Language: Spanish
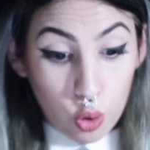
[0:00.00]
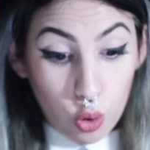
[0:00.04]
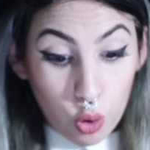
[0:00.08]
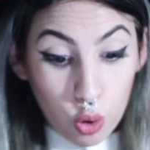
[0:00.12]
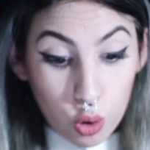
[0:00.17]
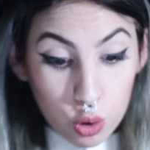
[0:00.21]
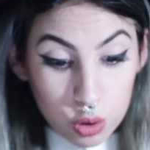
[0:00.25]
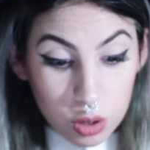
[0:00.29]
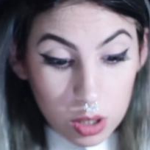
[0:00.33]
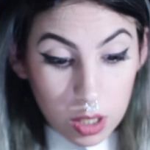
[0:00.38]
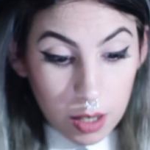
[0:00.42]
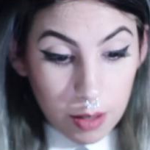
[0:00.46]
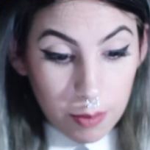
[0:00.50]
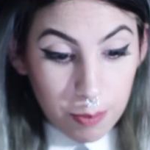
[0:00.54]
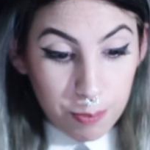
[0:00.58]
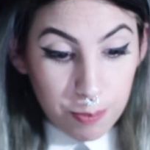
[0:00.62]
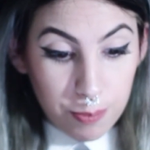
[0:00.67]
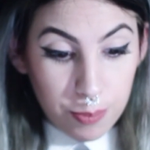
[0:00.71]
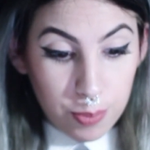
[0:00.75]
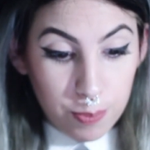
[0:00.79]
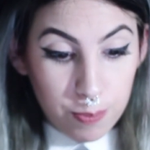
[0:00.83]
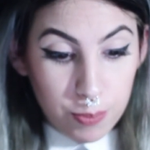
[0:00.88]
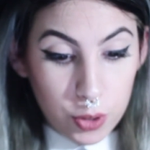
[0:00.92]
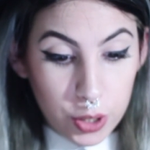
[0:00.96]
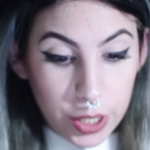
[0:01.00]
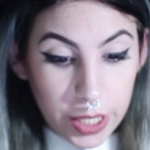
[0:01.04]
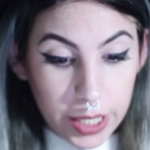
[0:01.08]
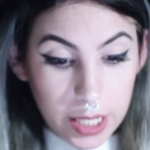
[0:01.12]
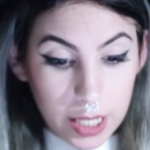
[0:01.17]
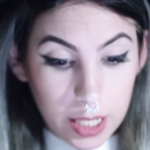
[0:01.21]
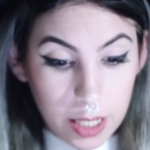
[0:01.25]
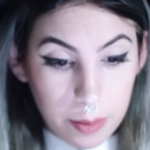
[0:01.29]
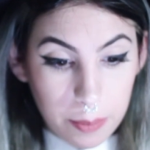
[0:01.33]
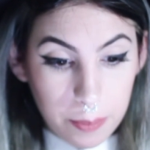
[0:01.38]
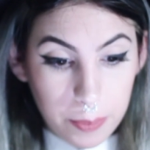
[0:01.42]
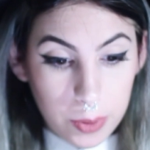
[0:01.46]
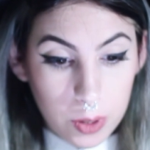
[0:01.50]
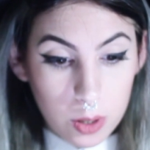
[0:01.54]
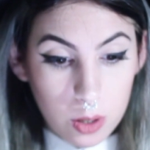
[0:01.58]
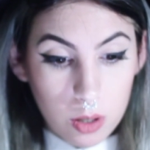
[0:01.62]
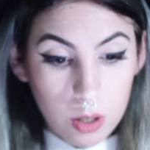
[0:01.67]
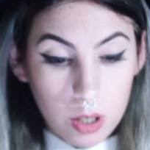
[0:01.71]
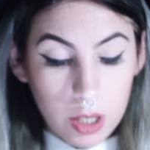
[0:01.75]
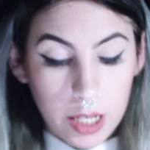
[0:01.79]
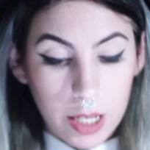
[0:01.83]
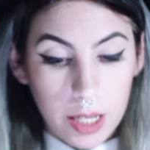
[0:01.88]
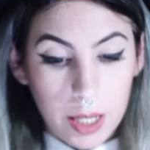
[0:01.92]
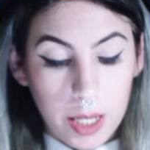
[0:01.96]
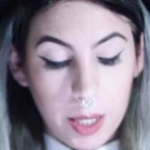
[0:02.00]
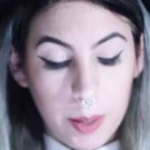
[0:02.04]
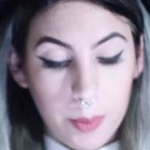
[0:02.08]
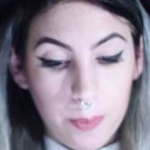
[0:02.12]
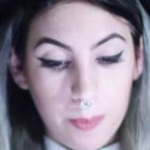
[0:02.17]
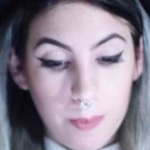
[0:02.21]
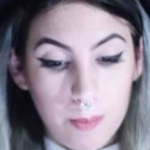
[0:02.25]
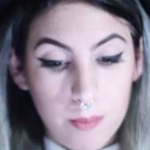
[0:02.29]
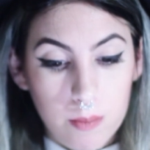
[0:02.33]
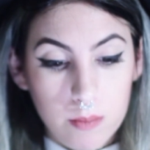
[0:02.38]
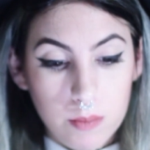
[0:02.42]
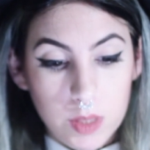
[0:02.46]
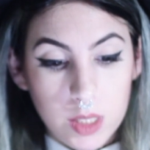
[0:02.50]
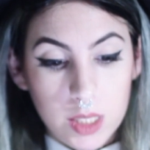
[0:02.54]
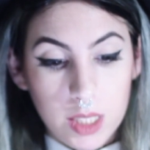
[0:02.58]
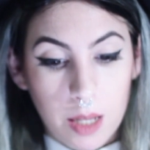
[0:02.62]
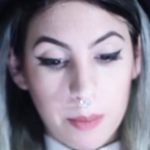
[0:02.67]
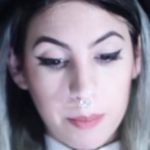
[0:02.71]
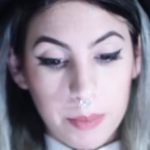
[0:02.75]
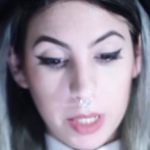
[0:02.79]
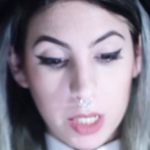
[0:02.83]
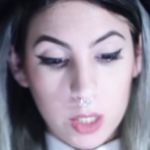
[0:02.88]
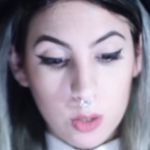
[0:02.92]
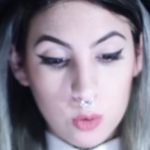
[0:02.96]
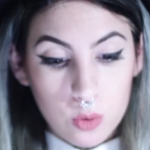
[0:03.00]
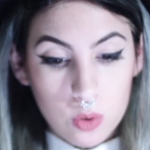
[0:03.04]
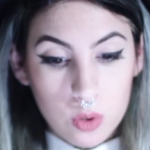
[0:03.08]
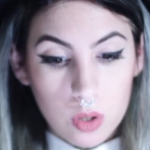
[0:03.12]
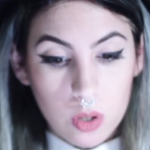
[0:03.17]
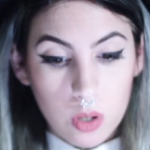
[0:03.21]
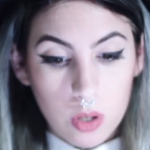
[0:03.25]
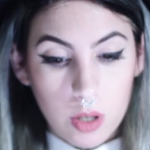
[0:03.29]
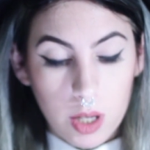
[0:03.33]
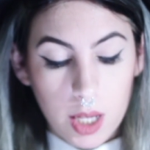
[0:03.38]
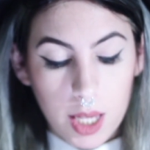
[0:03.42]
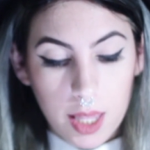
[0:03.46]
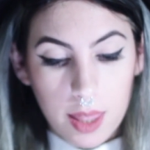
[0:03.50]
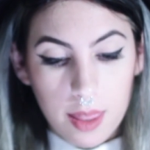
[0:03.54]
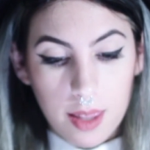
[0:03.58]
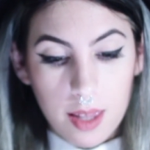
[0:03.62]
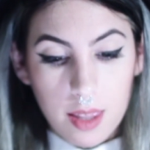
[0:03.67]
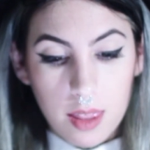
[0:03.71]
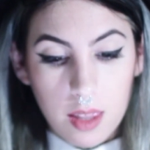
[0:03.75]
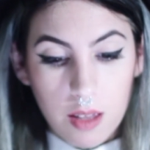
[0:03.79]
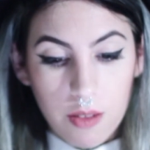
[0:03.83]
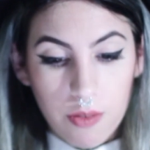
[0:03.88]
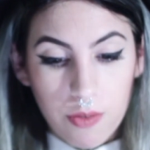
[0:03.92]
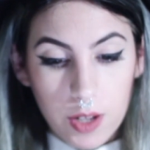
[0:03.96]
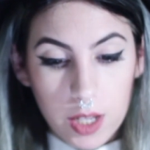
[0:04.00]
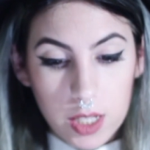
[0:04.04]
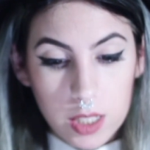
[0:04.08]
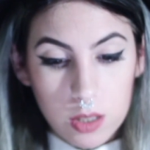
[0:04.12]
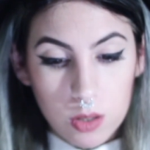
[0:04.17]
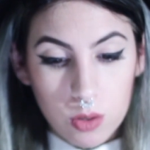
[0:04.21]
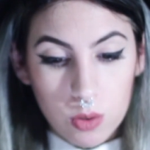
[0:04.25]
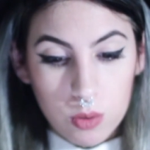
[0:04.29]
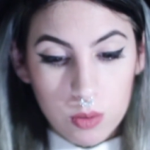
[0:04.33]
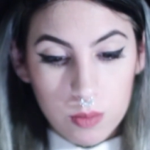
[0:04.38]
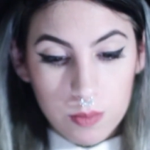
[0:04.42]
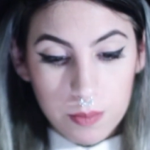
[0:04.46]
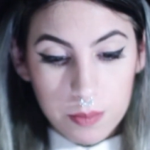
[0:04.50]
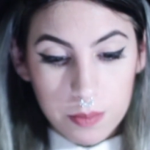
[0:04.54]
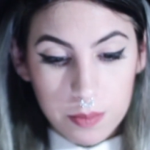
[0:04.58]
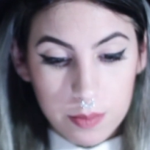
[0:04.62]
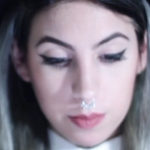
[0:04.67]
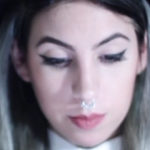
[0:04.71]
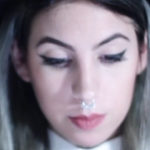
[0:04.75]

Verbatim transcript: Otra, por ejemplo, que también uso es desde Facetune.